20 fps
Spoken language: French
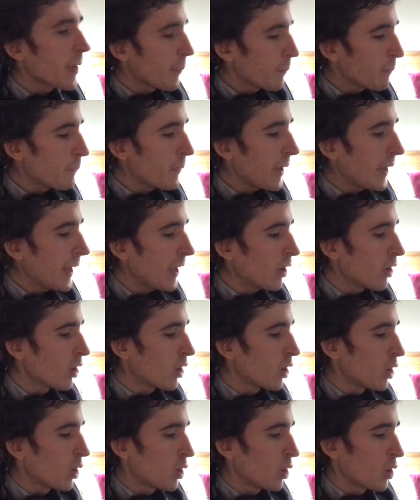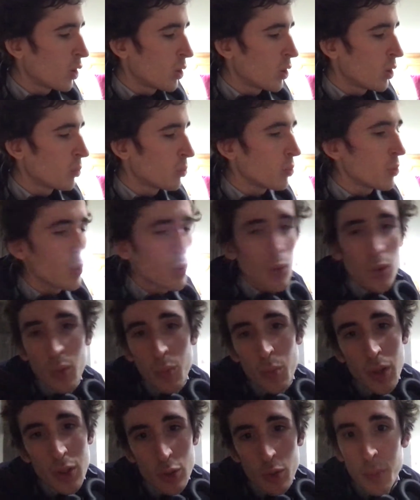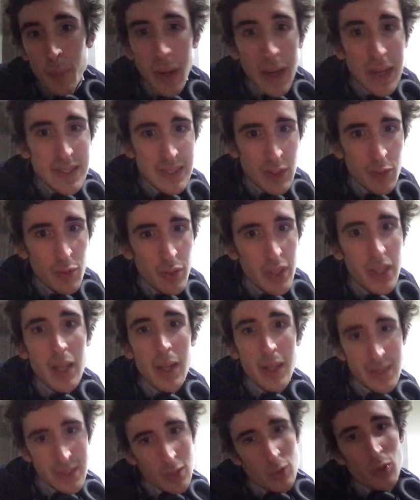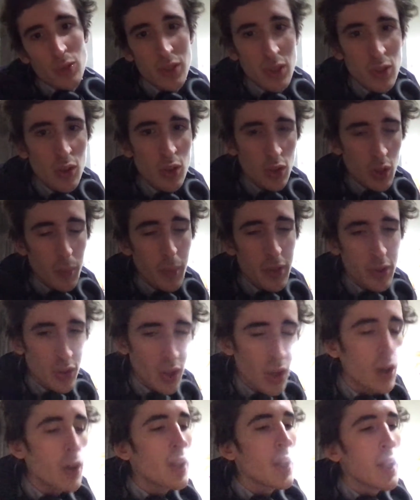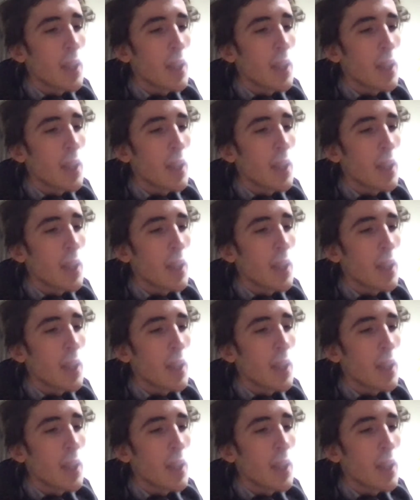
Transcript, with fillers: Mais euh, bon, au mois de mars, avril, et ça continue encore maintenant,